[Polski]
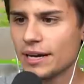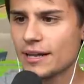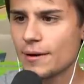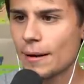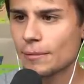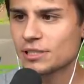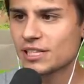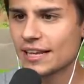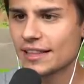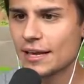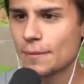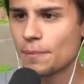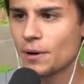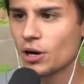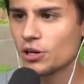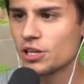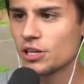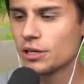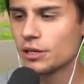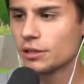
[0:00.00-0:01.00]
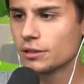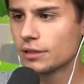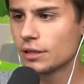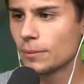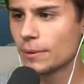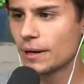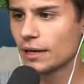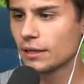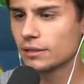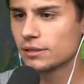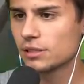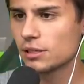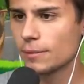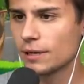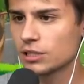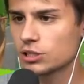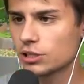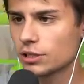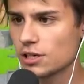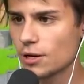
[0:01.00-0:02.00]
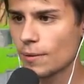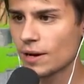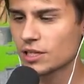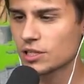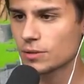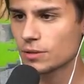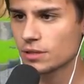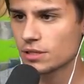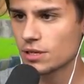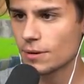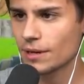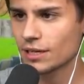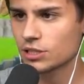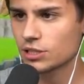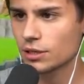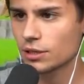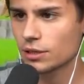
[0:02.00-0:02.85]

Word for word: ja nie mam żadnej broni. Dobra, co masz? Co masz? Co masz?